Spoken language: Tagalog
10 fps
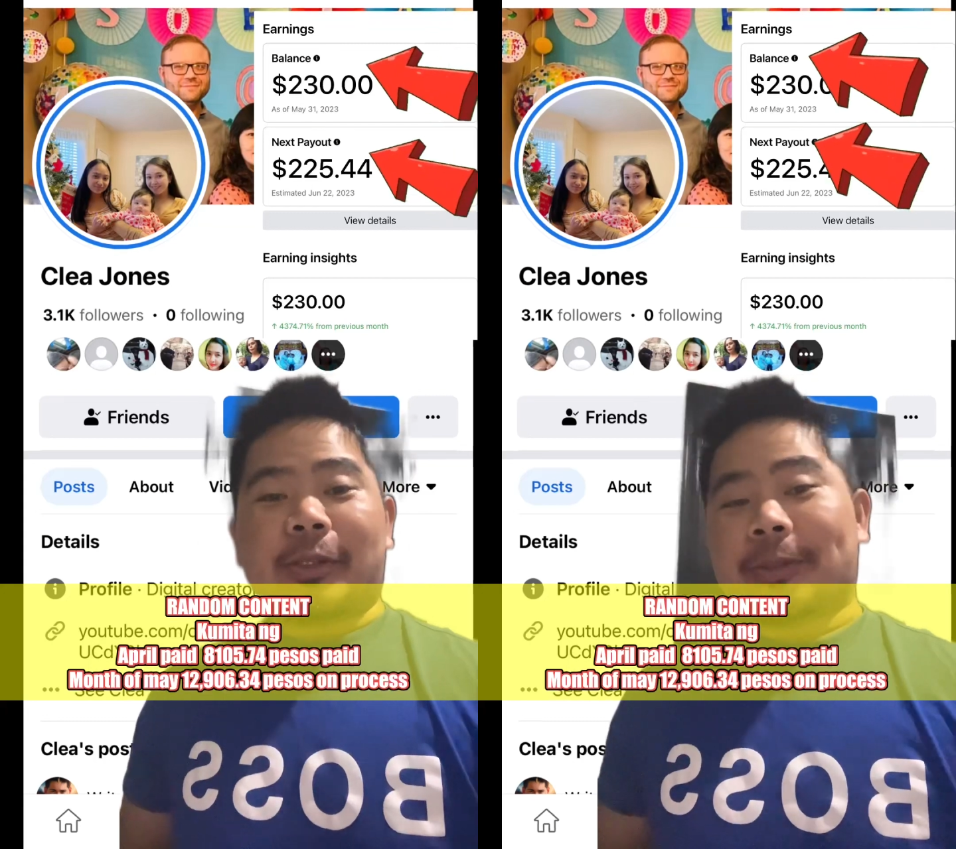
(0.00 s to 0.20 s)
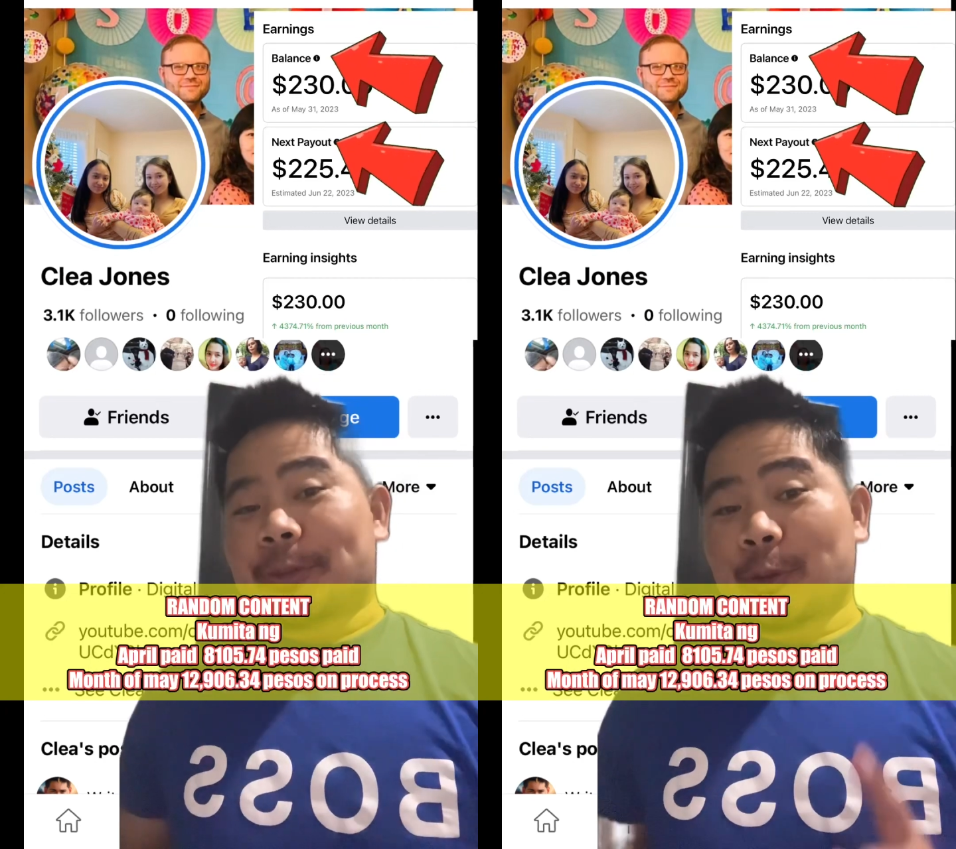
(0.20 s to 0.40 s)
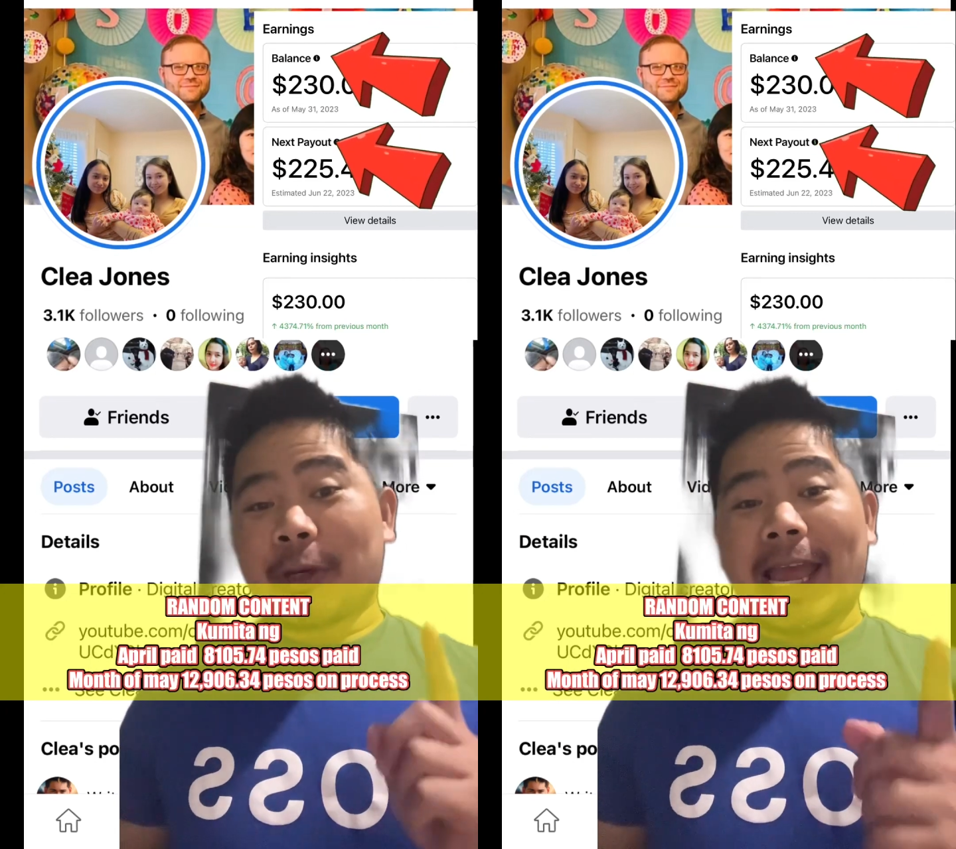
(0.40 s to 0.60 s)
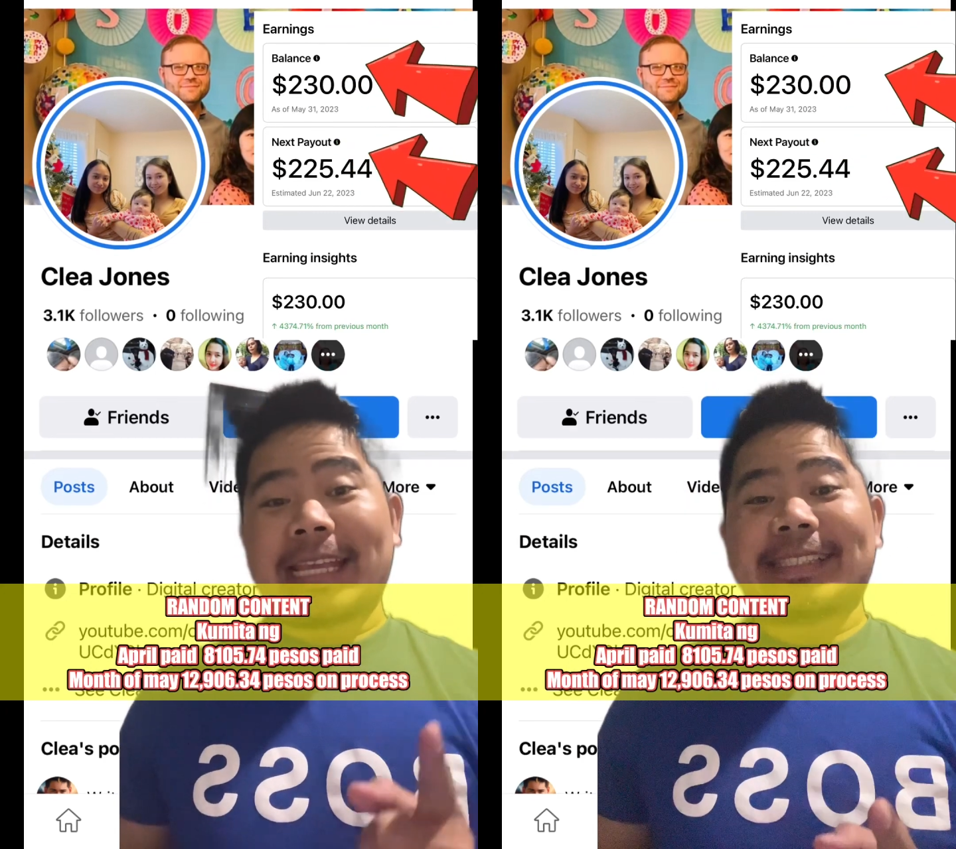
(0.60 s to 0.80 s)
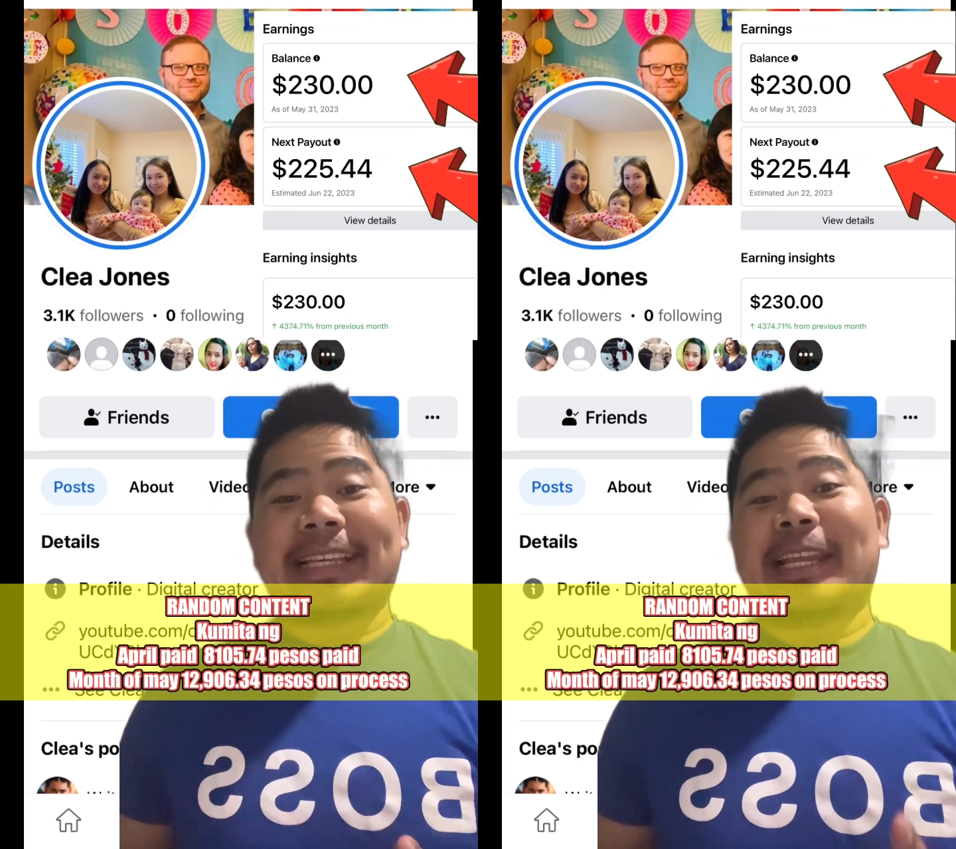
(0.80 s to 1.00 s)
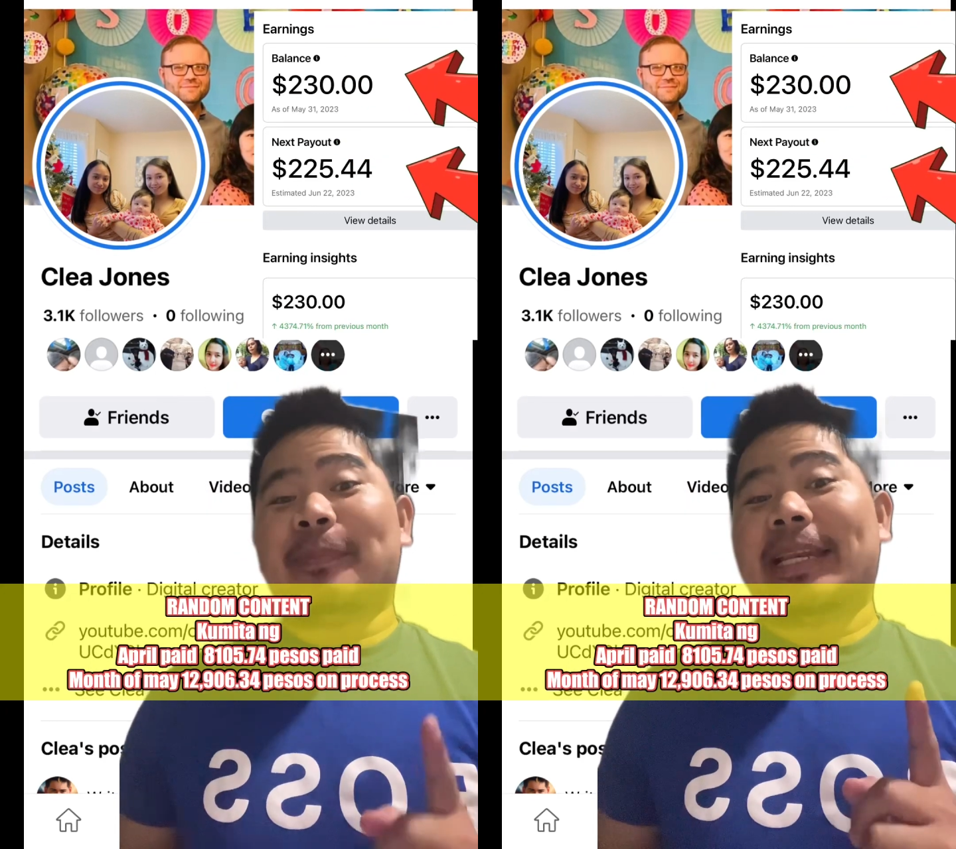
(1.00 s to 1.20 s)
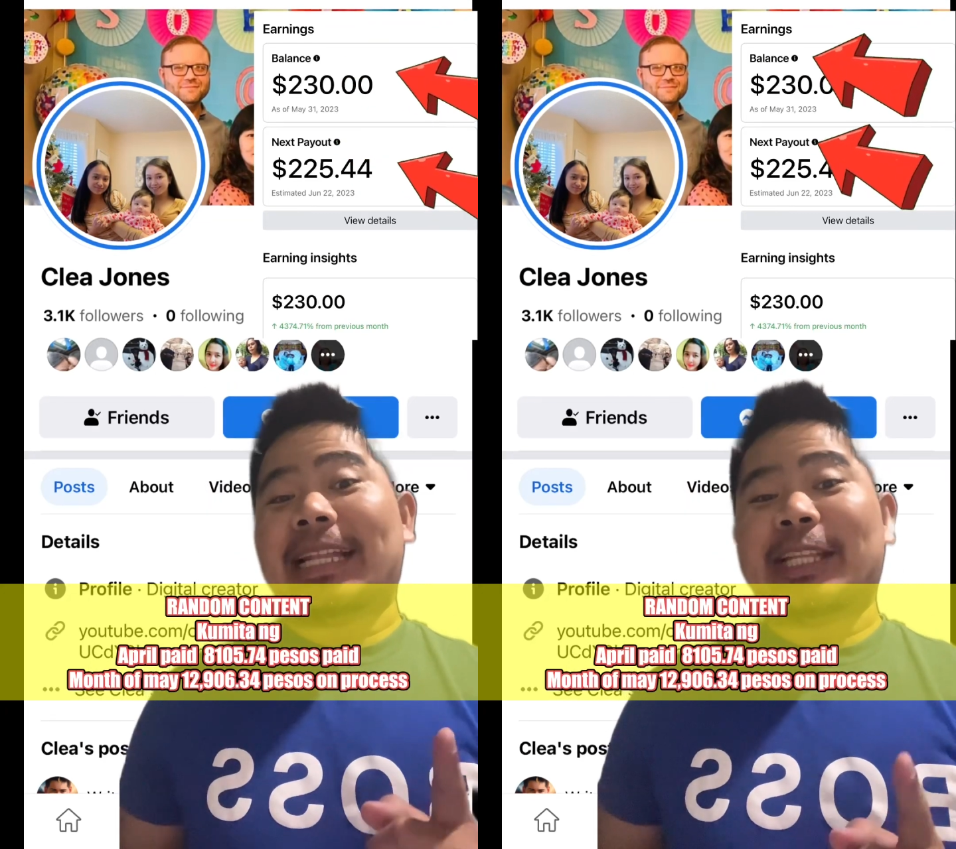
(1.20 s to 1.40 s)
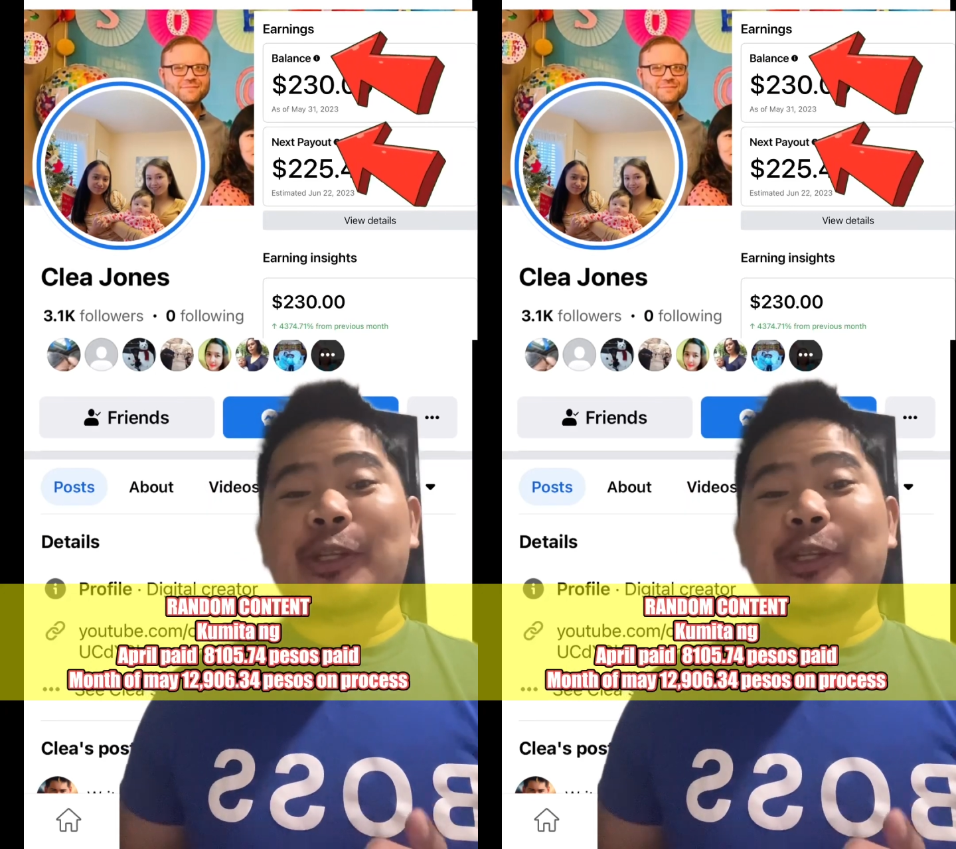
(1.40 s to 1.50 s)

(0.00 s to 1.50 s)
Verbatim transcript: So guys, silipin natin